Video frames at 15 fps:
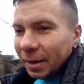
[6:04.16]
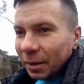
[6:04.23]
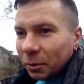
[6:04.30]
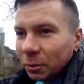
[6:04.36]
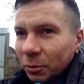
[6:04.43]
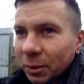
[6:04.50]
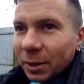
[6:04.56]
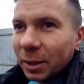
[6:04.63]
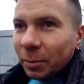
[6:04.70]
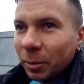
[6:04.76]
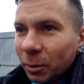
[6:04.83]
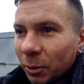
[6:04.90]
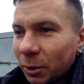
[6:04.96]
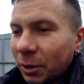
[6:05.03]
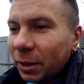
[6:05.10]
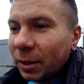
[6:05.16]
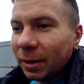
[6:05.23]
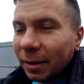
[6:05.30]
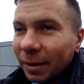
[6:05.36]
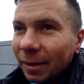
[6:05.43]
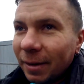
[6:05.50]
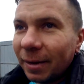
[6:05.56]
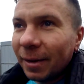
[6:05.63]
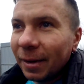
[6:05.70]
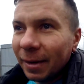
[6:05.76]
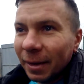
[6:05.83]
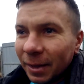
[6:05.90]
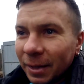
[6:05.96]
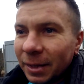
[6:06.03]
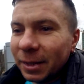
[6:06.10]
он возле плошки.
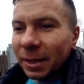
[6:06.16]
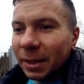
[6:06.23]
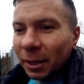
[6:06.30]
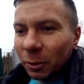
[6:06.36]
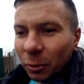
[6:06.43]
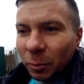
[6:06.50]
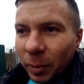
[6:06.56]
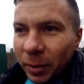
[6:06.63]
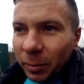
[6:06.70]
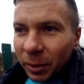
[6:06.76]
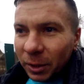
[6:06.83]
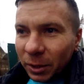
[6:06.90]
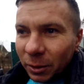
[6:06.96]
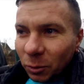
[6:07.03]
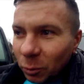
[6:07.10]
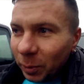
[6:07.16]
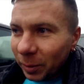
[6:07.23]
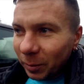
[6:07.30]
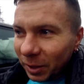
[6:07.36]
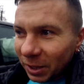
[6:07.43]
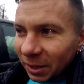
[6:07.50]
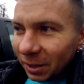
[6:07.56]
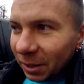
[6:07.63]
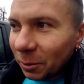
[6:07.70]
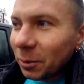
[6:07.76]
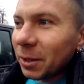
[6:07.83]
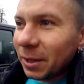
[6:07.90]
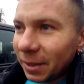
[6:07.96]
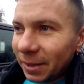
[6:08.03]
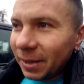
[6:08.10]
Сиганул под машину. Под машиной он
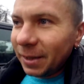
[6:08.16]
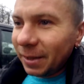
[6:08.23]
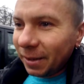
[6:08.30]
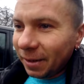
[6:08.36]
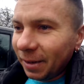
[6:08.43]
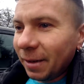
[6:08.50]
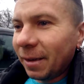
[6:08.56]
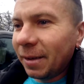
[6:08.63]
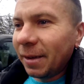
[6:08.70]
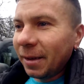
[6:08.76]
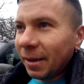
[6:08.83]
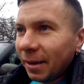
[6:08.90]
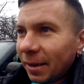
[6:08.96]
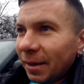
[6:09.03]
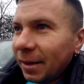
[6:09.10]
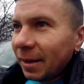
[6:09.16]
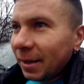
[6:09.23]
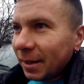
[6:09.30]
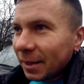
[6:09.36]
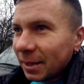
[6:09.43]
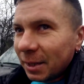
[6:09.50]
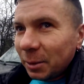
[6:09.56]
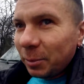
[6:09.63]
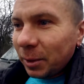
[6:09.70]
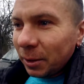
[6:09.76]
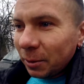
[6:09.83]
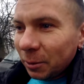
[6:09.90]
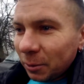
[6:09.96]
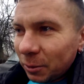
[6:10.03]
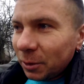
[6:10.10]
сидит. Насыпал
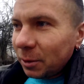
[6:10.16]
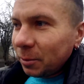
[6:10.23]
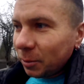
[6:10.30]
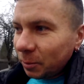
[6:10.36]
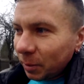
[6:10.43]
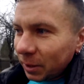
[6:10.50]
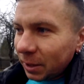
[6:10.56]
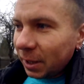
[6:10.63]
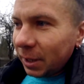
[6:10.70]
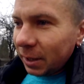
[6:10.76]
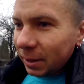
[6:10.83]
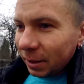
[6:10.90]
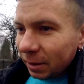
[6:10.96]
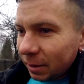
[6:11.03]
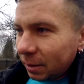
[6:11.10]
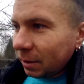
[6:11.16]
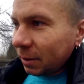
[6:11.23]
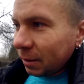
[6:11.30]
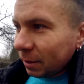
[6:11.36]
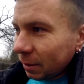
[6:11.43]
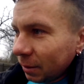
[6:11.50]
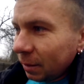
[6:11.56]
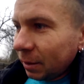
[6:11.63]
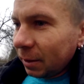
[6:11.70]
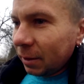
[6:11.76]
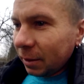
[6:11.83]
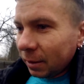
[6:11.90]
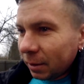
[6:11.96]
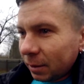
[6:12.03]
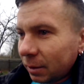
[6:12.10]
тоже ему пожрать.
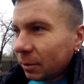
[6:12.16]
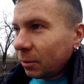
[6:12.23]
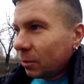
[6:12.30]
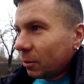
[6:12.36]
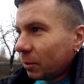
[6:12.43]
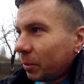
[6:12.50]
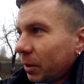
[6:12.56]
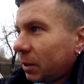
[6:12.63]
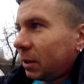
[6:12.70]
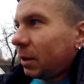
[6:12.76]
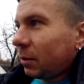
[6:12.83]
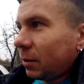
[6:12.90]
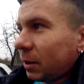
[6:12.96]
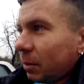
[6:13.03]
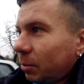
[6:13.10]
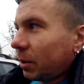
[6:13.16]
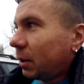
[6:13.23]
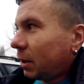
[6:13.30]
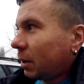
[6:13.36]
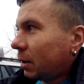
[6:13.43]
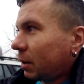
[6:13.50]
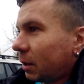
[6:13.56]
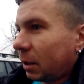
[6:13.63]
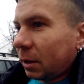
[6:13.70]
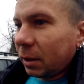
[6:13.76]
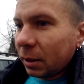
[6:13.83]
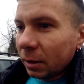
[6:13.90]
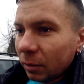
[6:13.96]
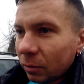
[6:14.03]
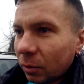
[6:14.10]
Ну, по идее, все поели, наверное.
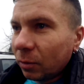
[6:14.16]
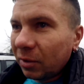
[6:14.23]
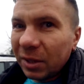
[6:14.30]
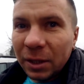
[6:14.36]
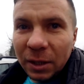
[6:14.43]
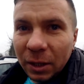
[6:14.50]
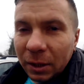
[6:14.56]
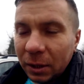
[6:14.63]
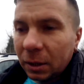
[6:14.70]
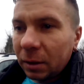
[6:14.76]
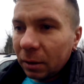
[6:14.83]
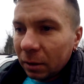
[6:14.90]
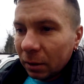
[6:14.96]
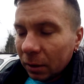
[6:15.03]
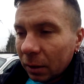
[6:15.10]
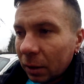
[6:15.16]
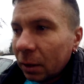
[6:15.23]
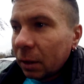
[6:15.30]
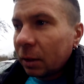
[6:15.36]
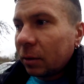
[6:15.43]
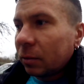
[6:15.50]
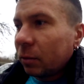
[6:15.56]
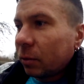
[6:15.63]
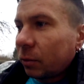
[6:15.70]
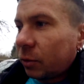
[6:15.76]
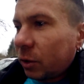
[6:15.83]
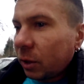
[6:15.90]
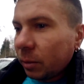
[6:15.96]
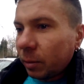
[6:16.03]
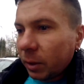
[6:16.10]
Вова здесь. Вова
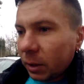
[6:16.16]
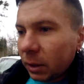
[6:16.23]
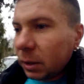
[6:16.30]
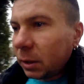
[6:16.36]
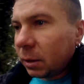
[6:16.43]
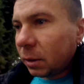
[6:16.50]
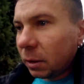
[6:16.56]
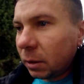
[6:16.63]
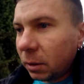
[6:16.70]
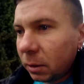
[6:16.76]
вчера приходил.